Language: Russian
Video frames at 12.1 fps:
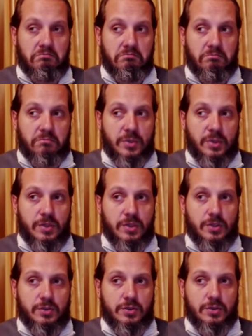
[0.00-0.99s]

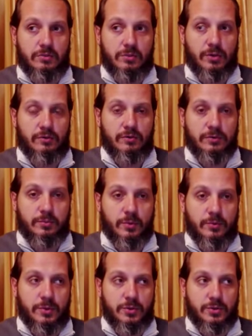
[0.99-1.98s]
Я что не могу
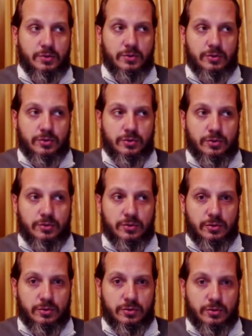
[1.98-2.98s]
вспомнить, шел, шел,
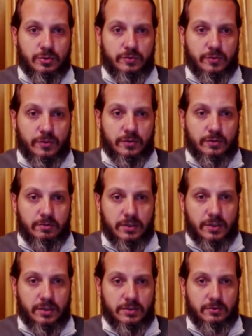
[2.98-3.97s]
шел, шел, вроде бы
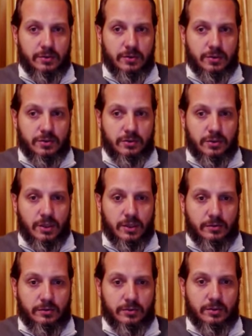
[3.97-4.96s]
для чего-то шел, а
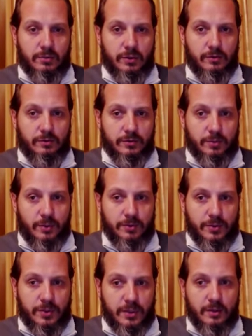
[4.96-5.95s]
тут не могу
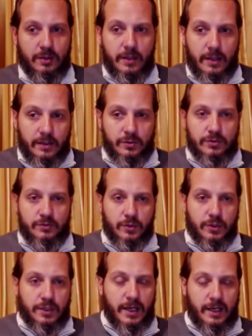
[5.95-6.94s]
вспомнить, да. То есть
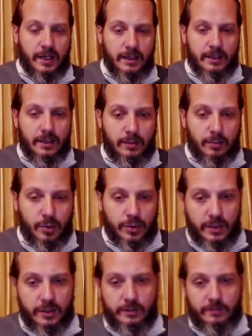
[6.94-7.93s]
вот так это
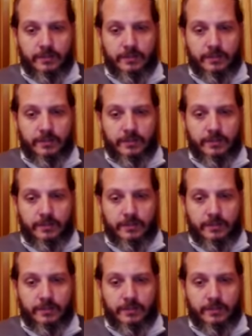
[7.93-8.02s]
работает.